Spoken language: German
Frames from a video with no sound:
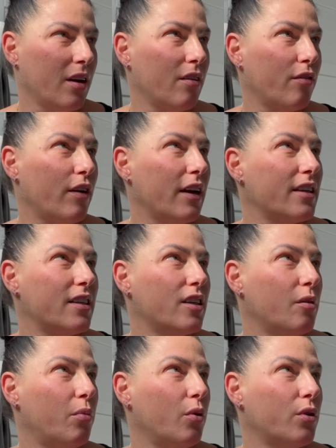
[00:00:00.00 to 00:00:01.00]
vielleicht
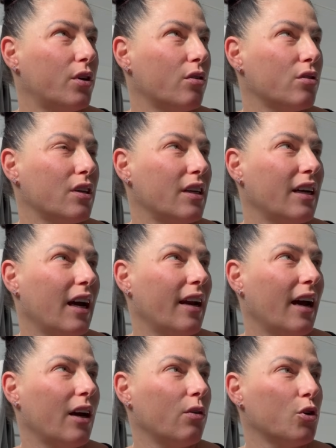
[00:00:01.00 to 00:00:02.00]
hier blöd aussehen, keine Ahnung.